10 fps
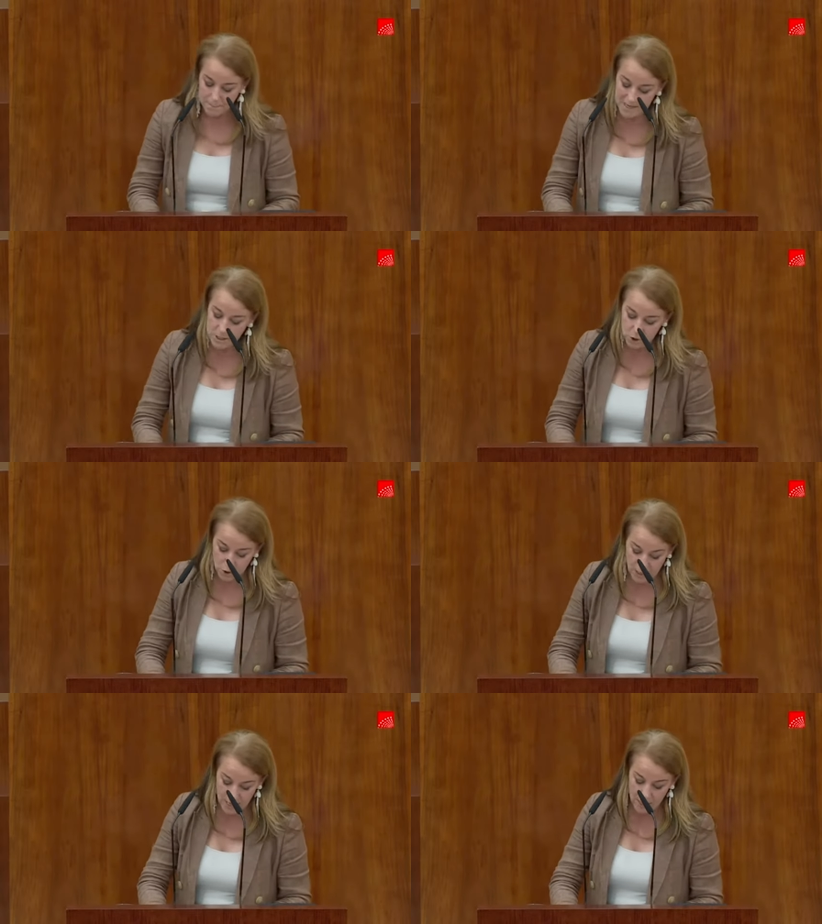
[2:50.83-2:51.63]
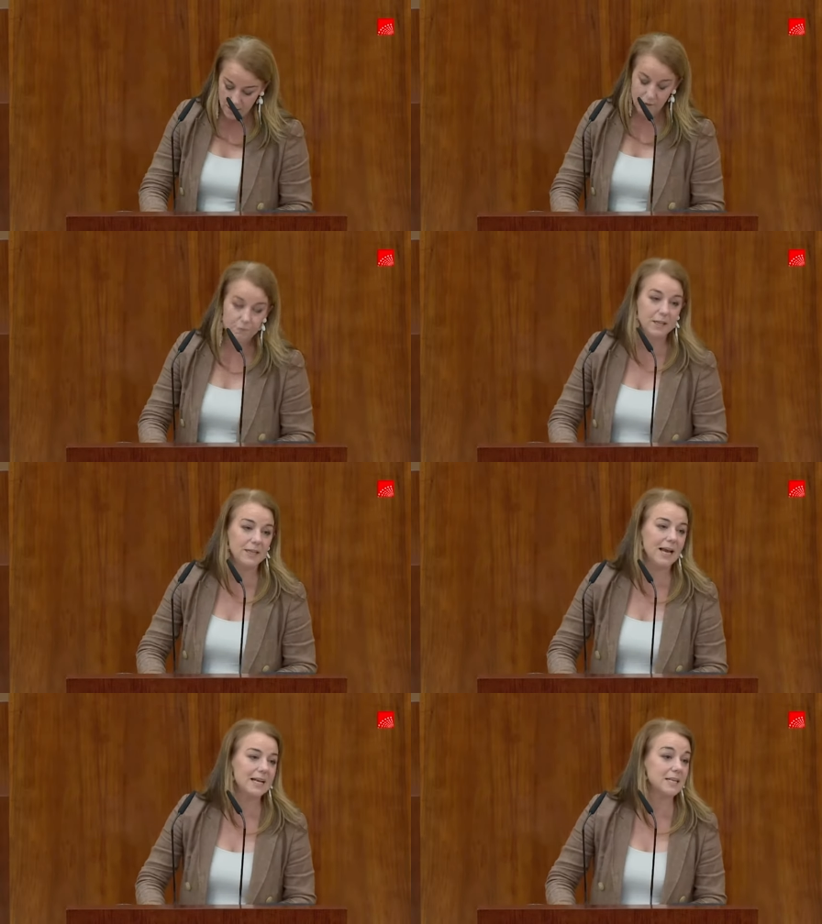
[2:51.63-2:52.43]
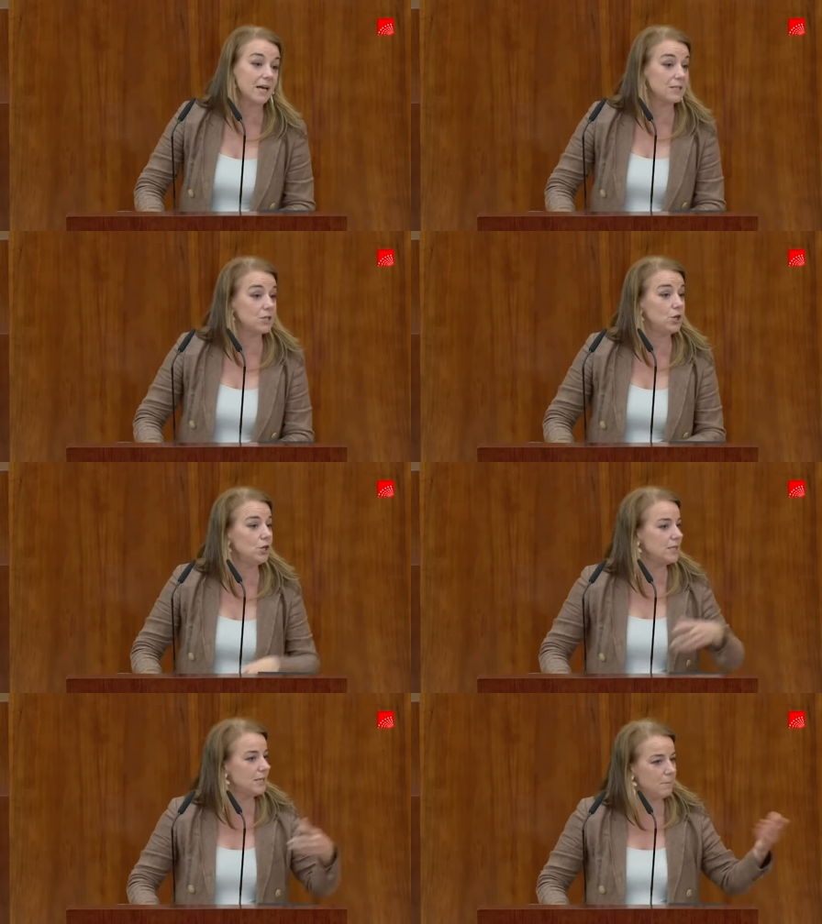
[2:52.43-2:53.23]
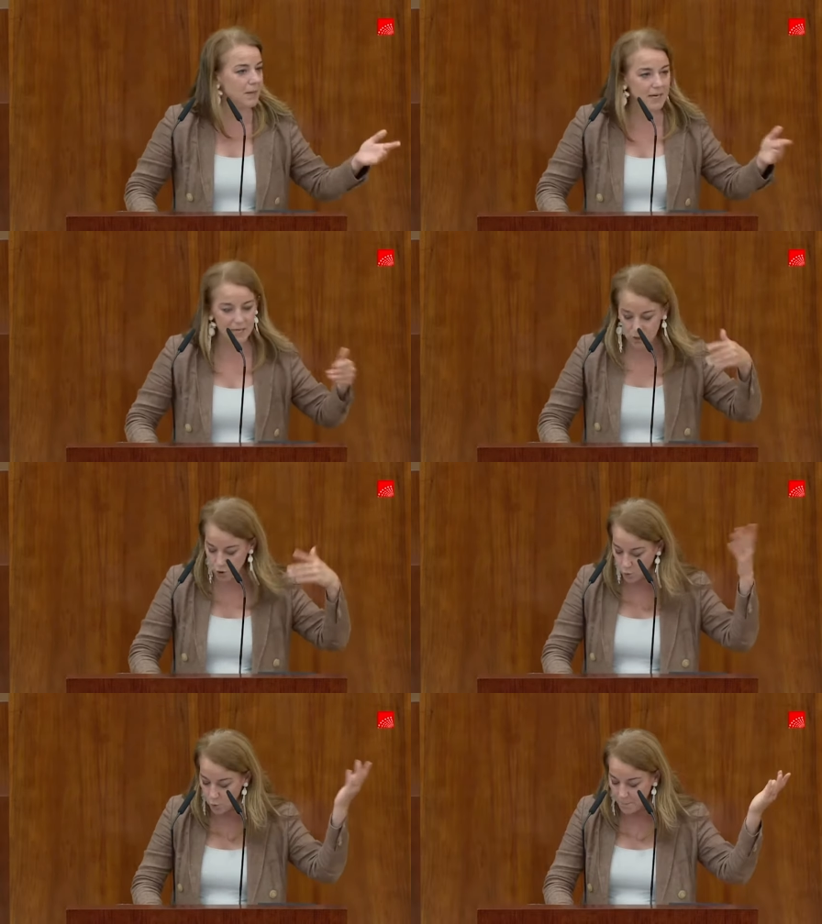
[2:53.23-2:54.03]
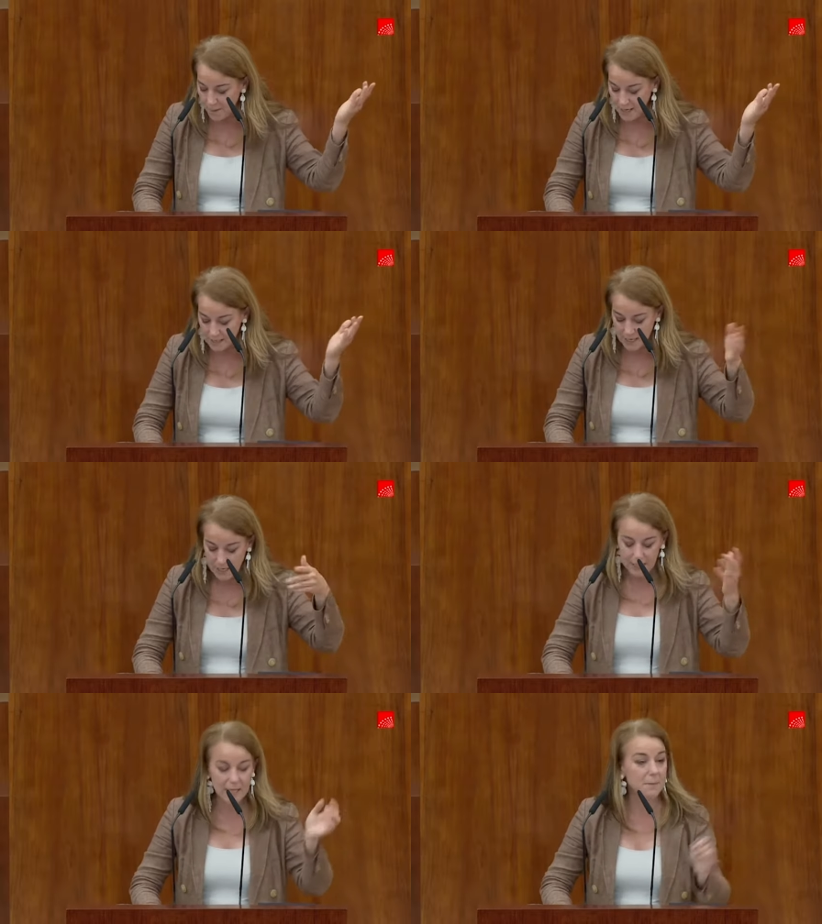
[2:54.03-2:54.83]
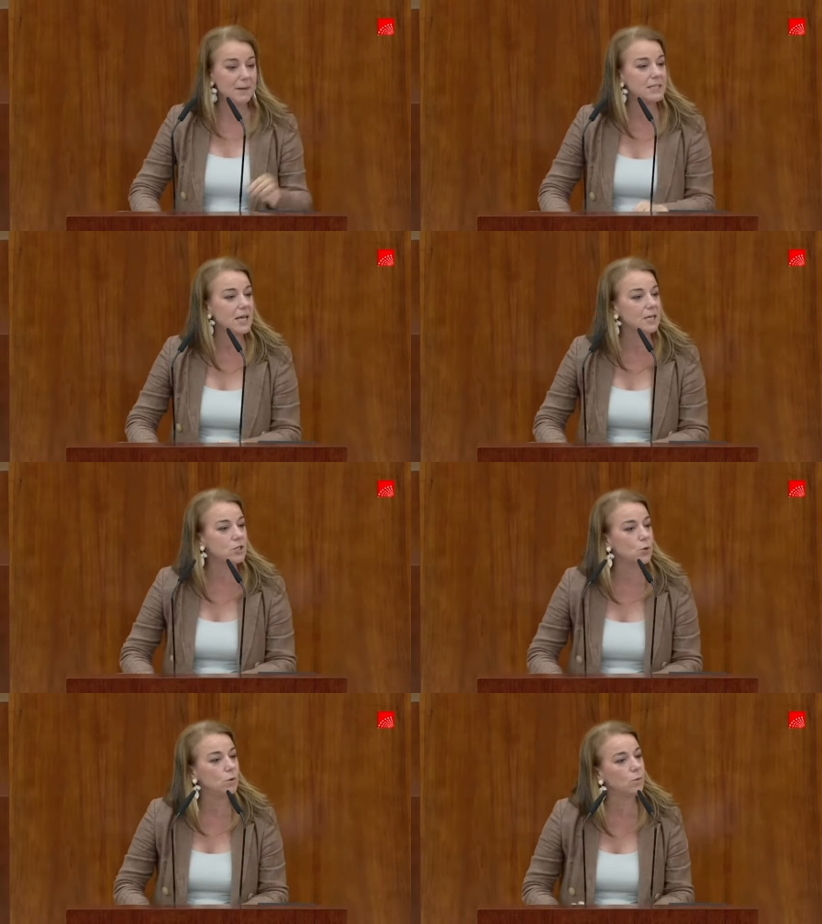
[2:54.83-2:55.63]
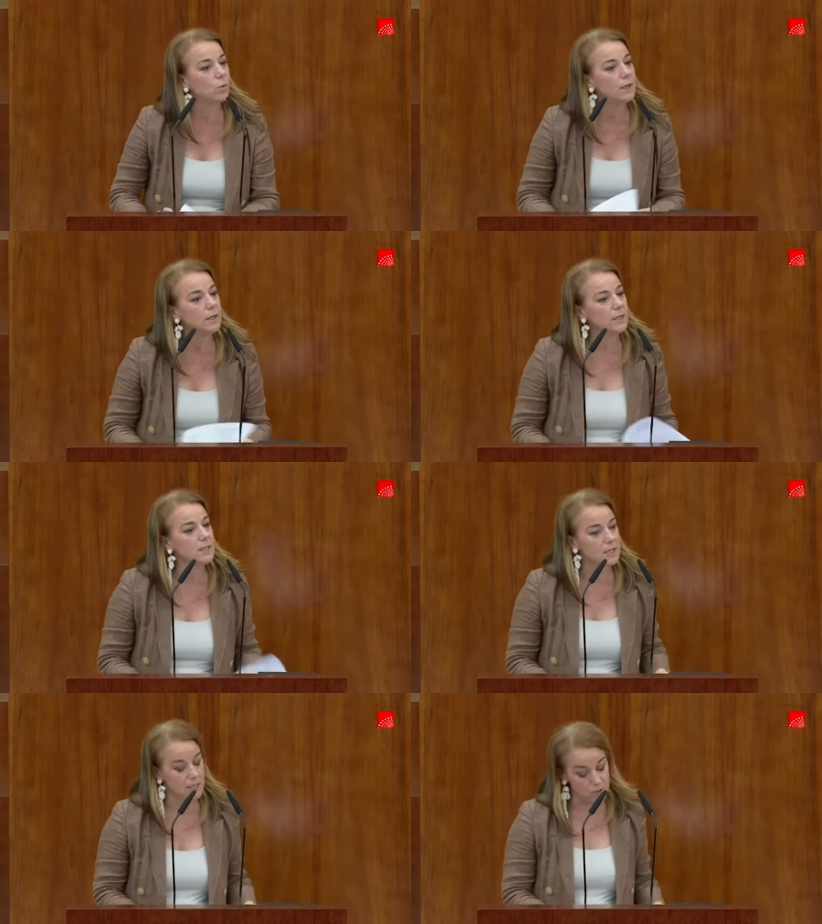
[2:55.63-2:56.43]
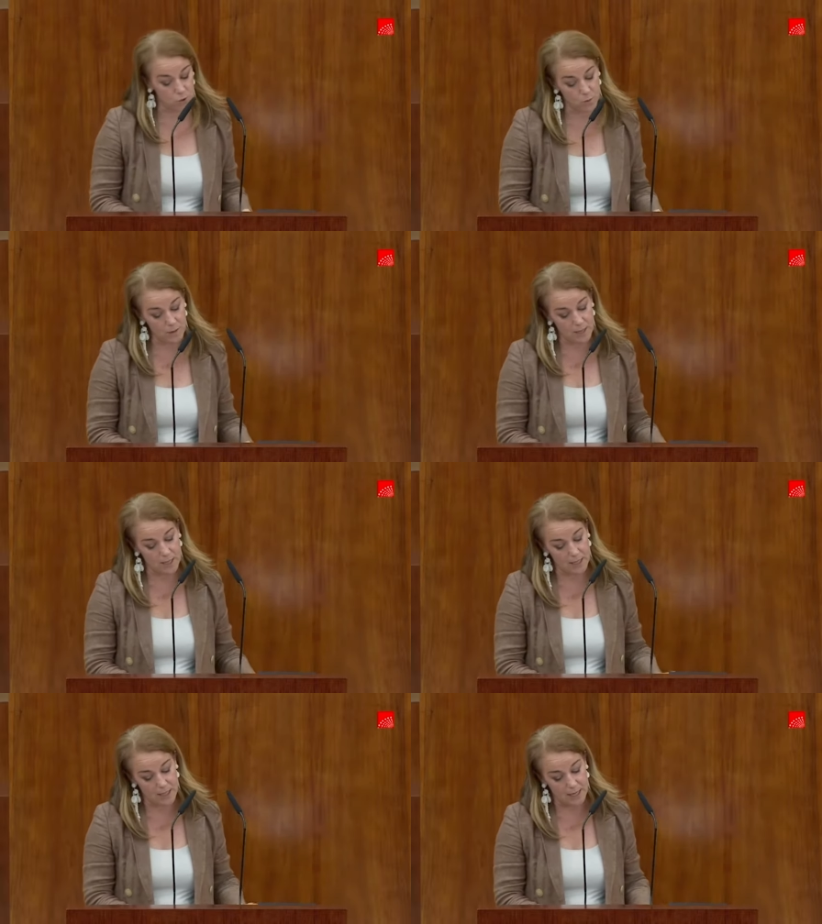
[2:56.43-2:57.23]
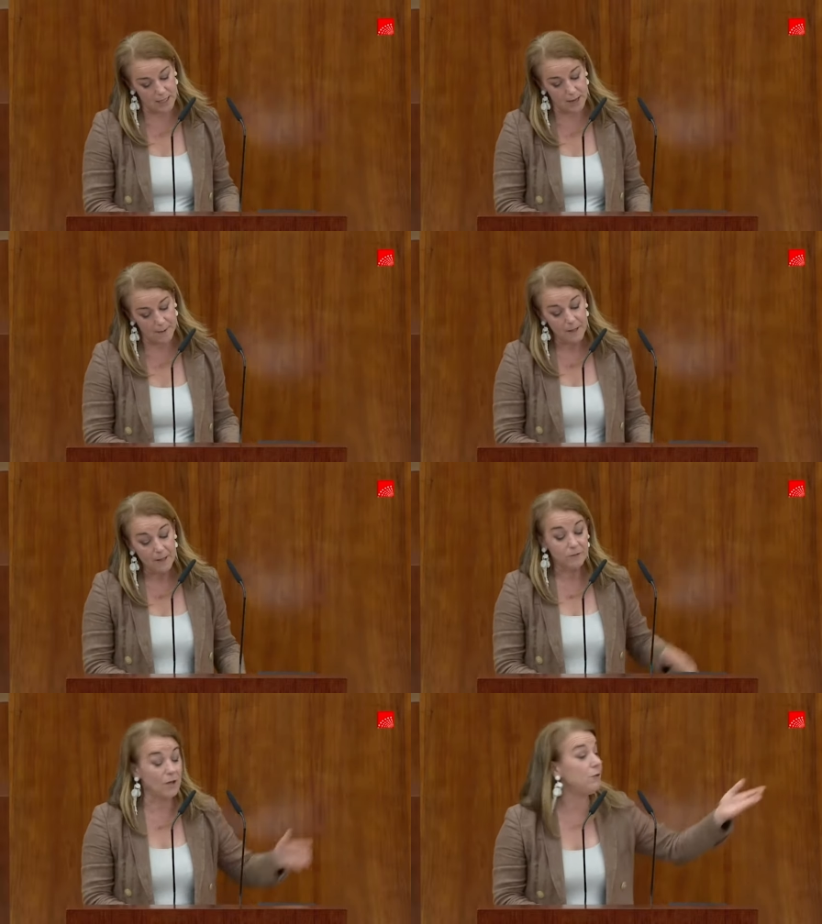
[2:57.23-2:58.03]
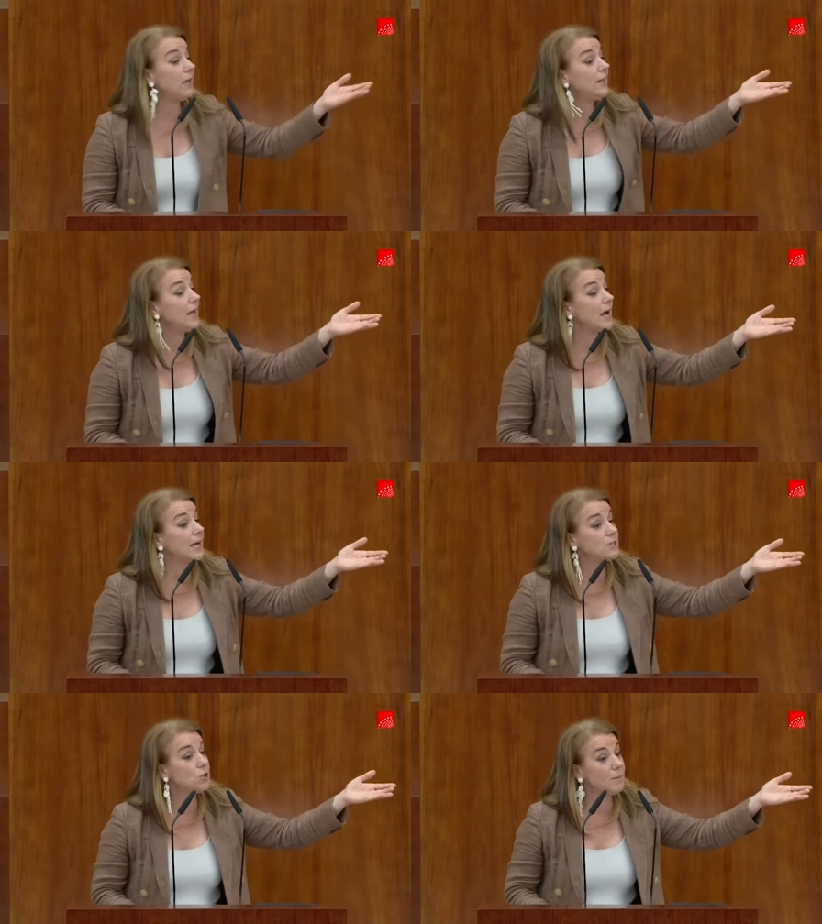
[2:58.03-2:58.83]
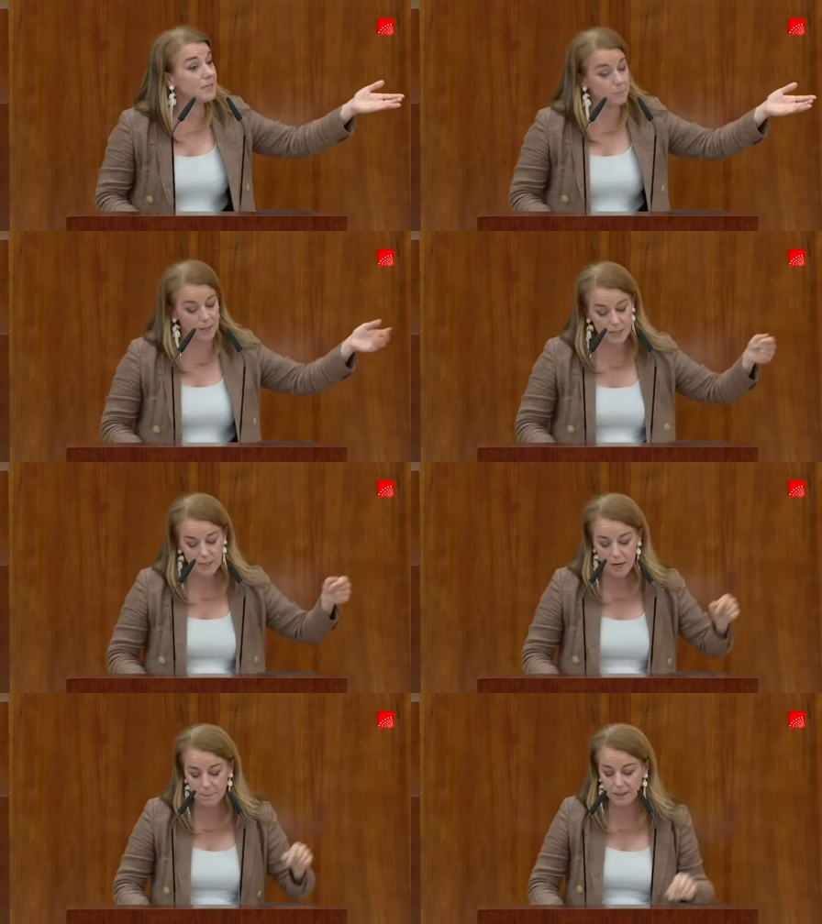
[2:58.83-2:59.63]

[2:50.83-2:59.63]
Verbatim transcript: personal frente a las agresiones de menas, ocupas y demás delincuentes en su vida diaria. ¿Defienden acaso más Madrid y el